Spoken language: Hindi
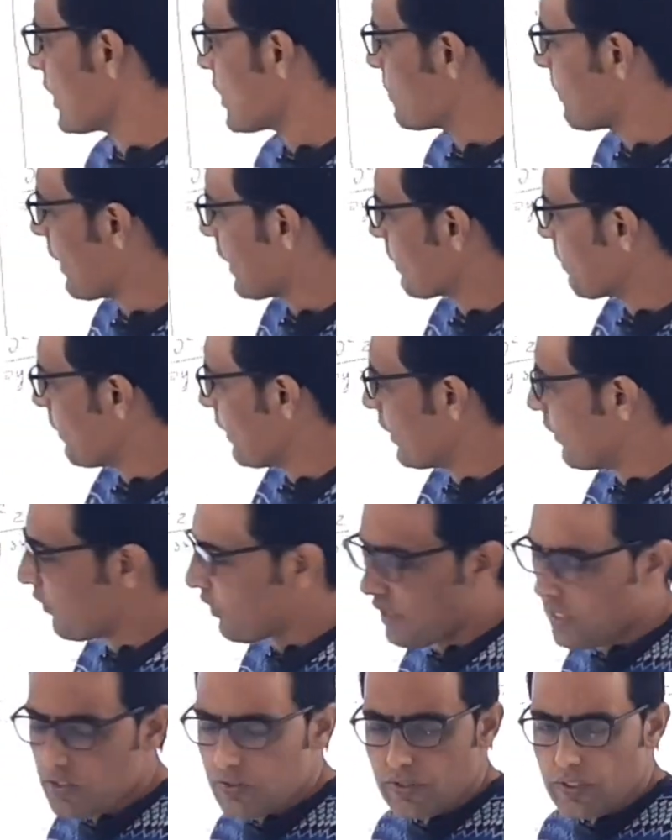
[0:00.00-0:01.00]
रेस्पेक्ट में
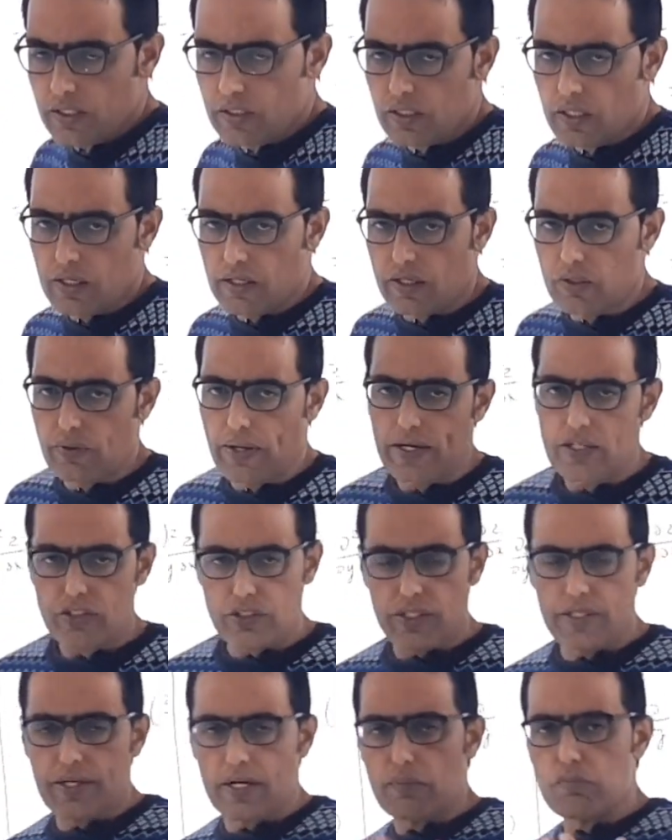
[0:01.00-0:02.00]
डिफ्रेंशिएट कर रहे हैं तो x
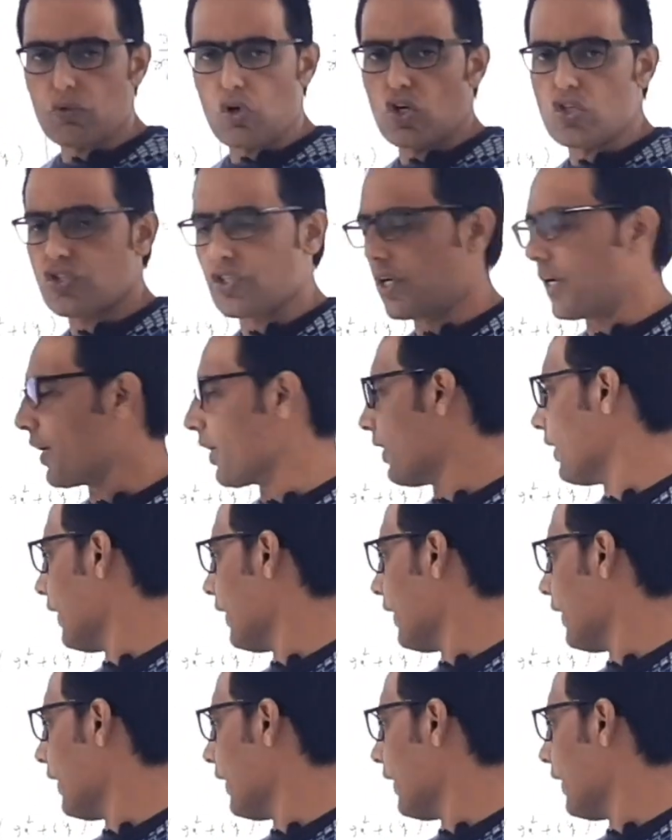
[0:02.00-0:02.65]
की टर्म कांस्टेंट